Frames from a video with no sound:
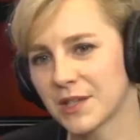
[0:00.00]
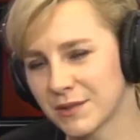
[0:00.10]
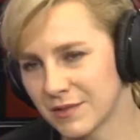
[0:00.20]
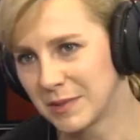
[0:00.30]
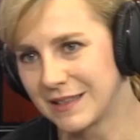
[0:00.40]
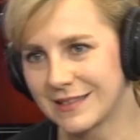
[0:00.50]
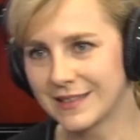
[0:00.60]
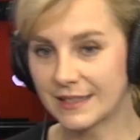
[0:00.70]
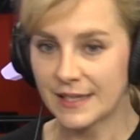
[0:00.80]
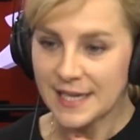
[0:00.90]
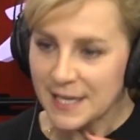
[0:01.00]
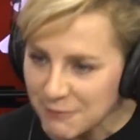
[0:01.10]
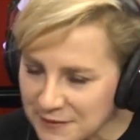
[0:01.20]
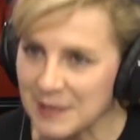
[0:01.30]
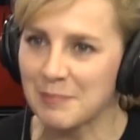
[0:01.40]
kucharzy wybitnych,
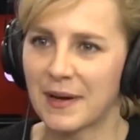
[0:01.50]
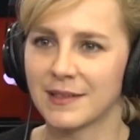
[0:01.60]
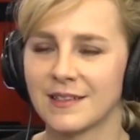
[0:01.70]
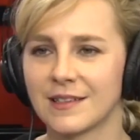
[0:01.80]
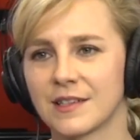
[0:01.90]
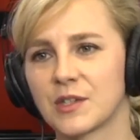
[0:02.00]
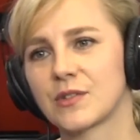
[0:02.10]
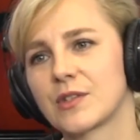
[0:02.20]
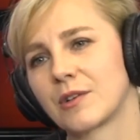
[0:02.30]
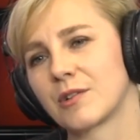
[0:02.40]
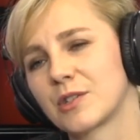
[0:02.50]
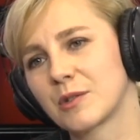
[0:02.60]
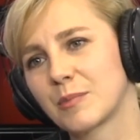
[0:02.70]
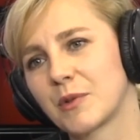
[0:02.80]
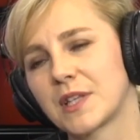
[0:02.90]
w tym pani, e,
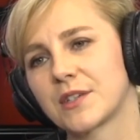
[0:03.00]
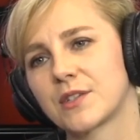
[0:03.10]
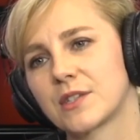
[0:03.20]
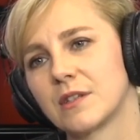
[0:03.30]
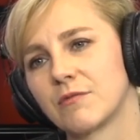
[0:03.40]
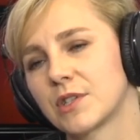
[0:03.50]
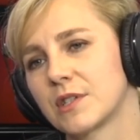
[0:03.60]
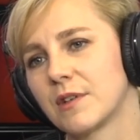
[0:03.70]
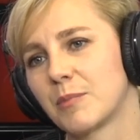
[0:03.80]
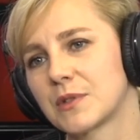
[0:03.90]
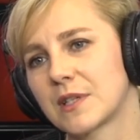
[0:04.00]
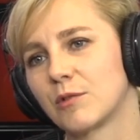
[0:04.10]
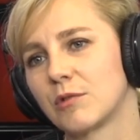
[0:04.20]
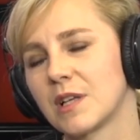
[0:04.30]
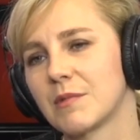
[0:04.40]
częstokroć e, powtarza, że właściwie
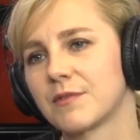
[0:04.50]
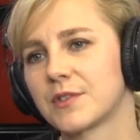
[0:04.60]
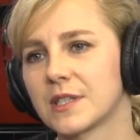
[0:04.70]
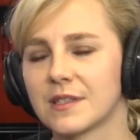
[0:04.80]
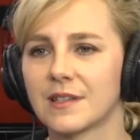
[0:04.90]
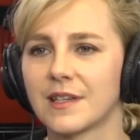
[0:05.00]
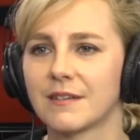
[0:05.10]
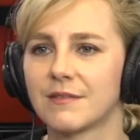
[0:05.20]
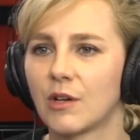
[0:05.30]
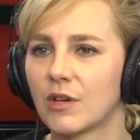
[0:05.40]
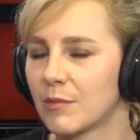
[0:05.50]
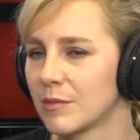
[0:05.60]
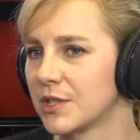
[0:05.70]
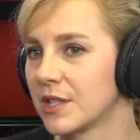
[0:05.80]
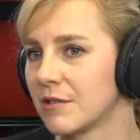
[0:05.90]
polska kuchnia ma wszystkie walory,
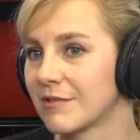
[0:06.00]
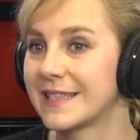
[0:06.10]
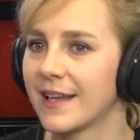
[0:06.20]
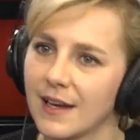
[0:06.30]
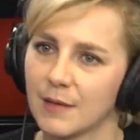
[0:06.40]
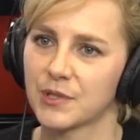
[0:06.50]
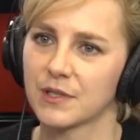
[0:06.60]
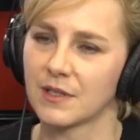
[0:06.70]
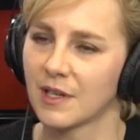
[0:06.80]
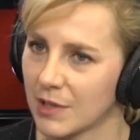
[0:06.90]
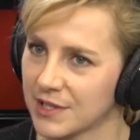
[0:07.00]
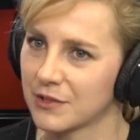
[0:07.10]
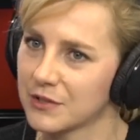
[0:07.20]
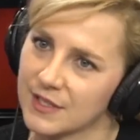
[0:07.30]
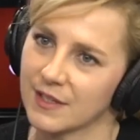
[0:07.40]
aby być jedną z najlepszych i
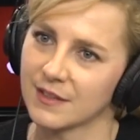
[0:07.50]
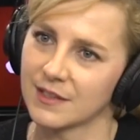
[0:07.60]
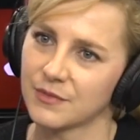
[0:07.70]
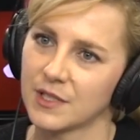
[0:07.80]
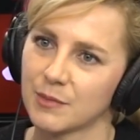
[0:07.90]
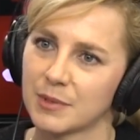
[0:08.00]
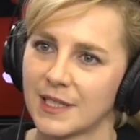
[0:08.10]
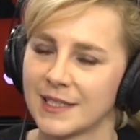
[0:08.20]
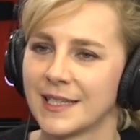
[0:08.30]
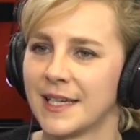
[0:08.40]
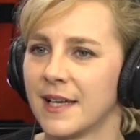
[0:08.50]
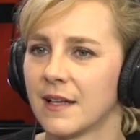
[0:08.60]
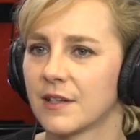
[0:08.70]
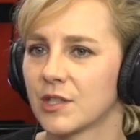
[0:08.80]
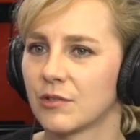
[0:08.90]
najbardziej docenianych na świecie. Pytanie,
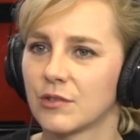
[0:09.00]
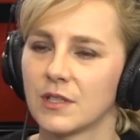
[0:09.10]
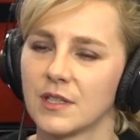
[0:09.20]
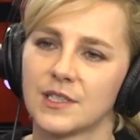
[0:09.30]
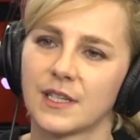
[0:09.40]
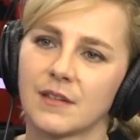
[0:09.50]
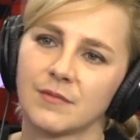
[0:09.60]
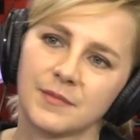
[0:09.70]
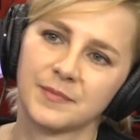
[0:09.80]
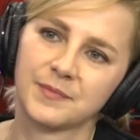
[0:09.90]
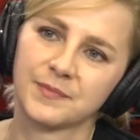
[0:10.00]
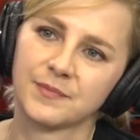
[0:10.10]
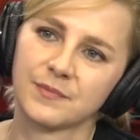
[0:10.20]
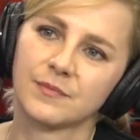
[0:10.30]
dlaczego to się nie dzieje? bo